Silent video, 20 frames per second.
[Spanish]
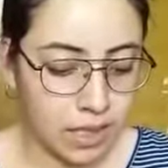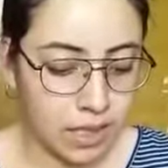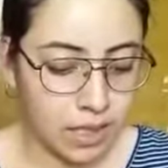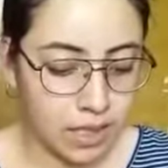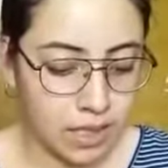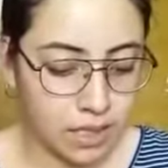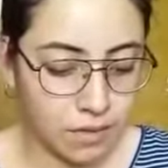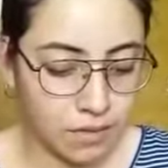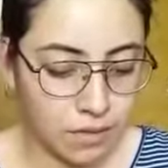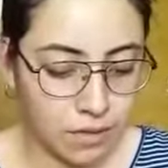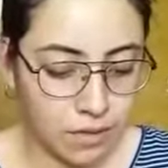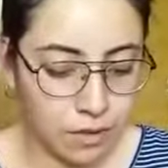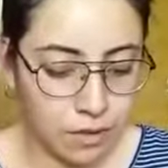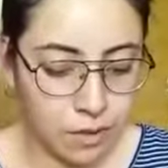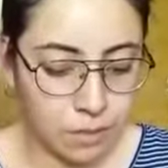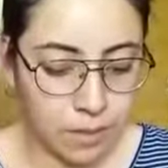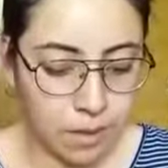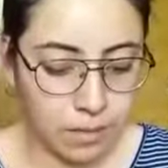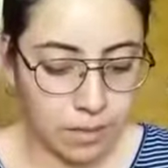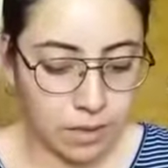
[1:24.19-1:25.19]
Y así, fueron
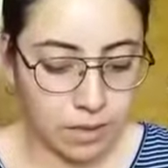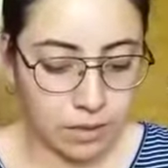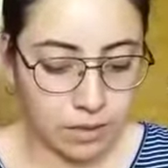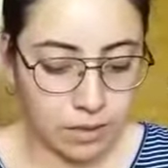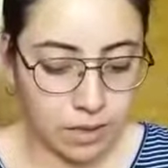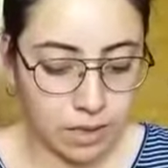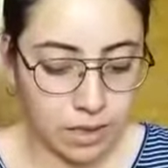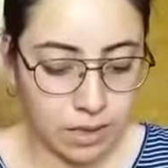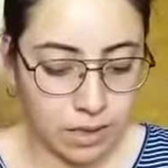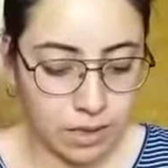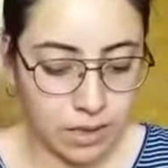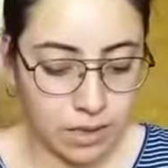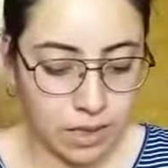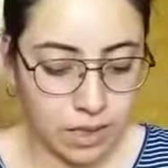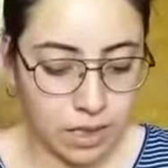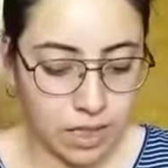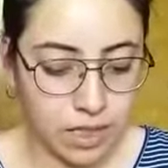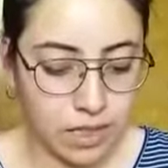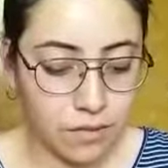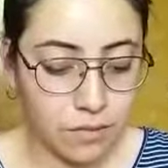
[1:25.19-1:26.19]
como
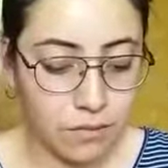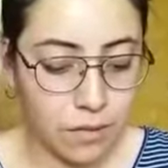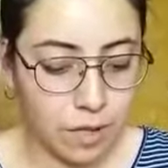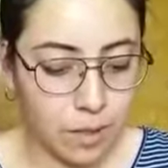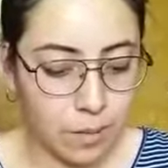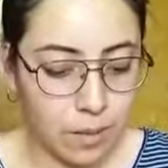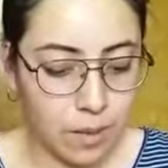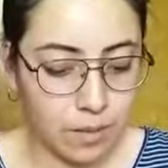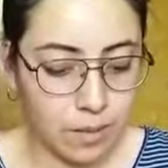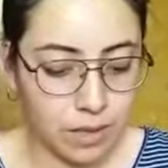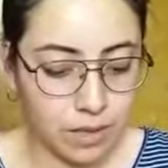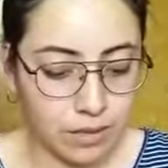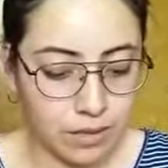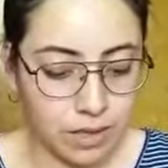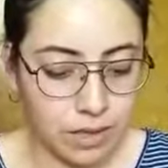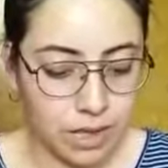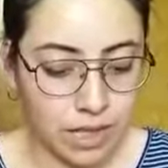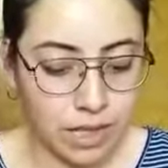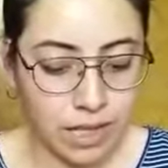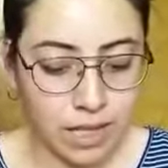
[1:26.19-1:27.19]
y así fue como
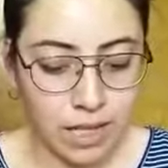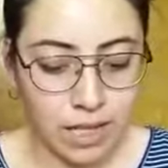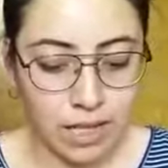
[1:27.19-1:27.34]
abandoné